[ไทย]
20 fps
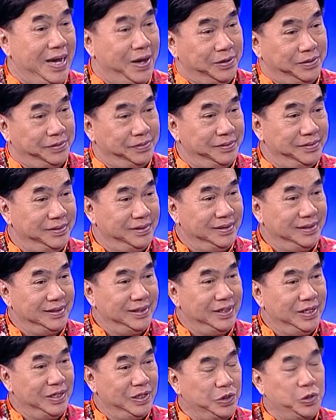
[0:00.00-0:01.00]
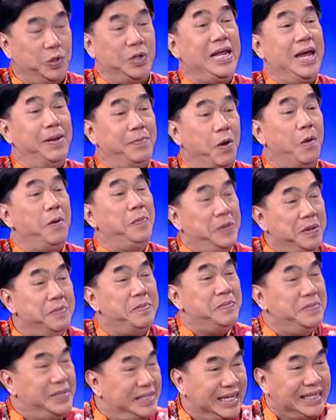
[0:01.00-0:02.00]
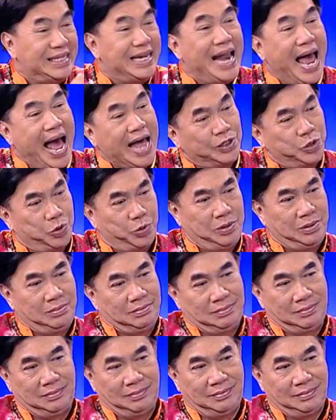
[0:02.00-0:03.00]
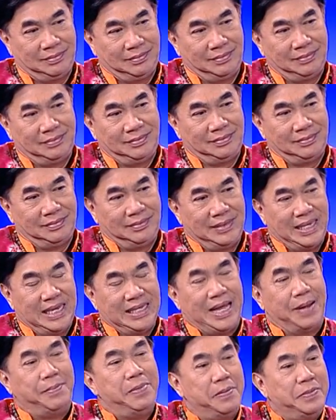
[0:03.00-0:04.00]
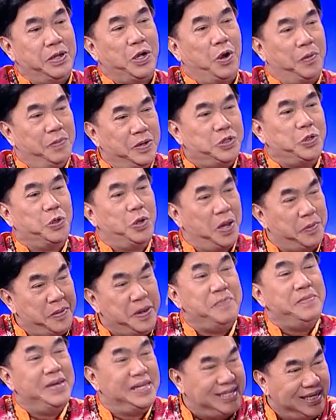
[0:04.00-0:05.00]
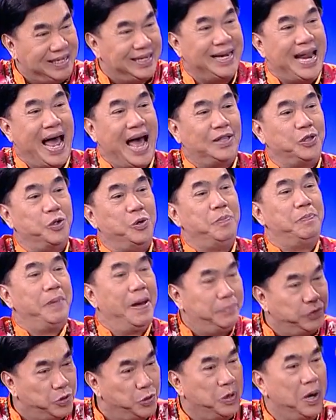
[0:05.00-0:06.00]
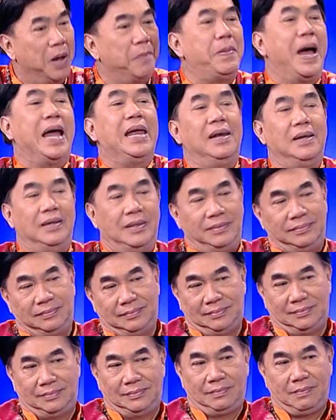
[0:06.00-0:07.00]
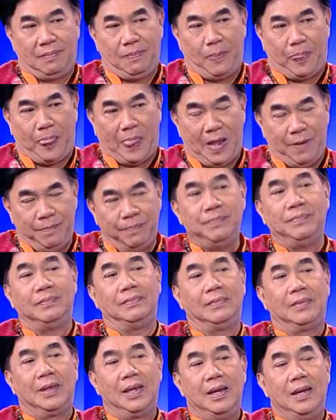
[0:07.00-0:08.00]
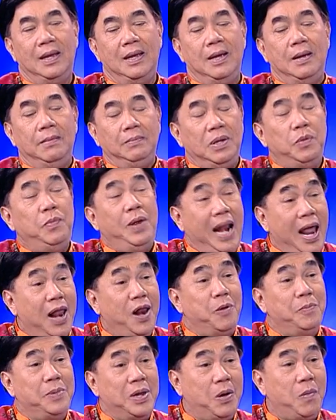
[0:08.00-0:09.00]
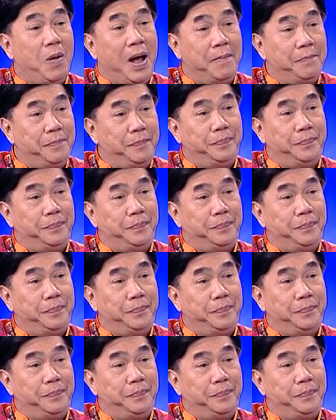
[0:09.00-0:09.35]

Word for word: ยว ครับ ตุนแค่บอกว่าพี่ไม่มีสิทธิ์จะด่าตุนใช่ฮะแต่เมื่อมีคนพิสูจน์ได้พี่มีสิทธิ์จะด่าตุนปั๊บตุนก็ไปเลย ครับ อืมนั้นเวลาเรามีความ